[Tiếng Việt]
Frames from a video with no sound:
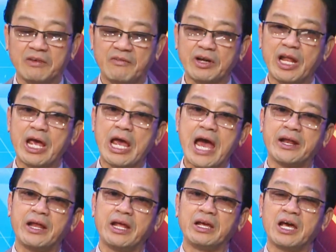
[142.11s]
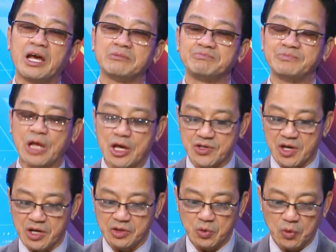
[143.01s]
cái vấn đề an ninh um, thế
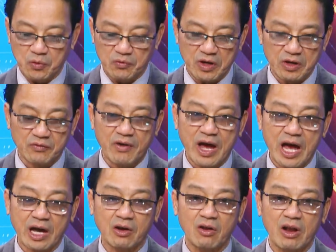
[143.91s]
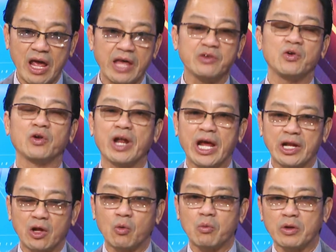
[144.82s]
giới thưa quý vị và có lẽ chuyện này
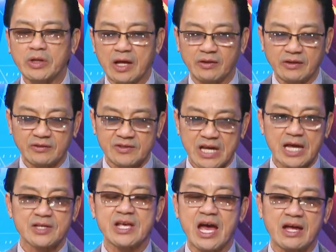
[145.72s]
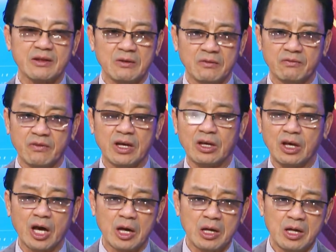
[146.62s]
nó cũng có thể xảy ra
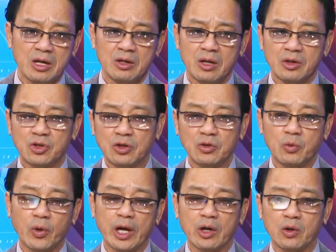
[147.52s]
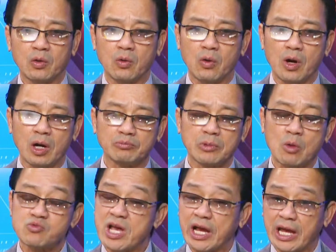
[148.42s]
vì uh, chính quyền của
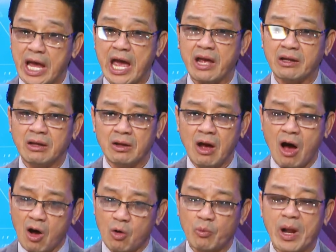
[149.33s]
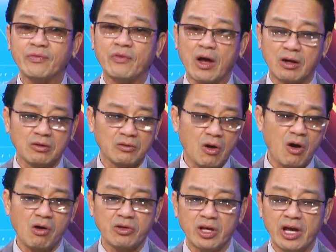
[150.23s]
cộng sản nga họ cũng đã từng
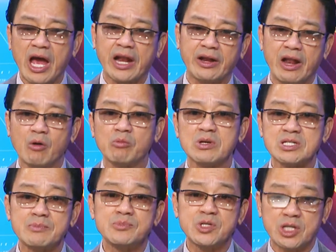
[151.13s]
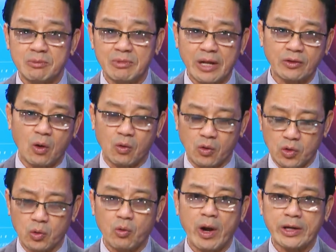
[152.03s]
có những cái hành động xâm chiếm lãnh thổ của
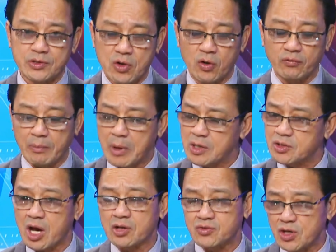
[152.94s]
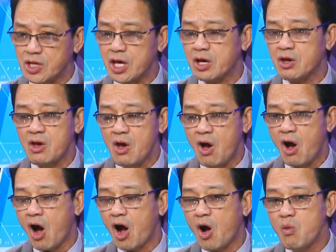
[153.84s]
ừ. Ukraine ừ. rồi và bây giờ dĩ nhiên
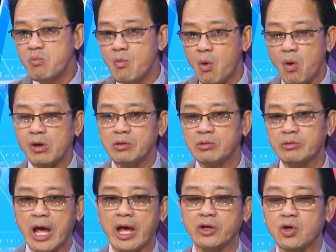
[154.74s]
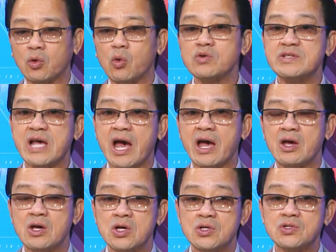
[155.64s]
họ không muốn để cho quốc gia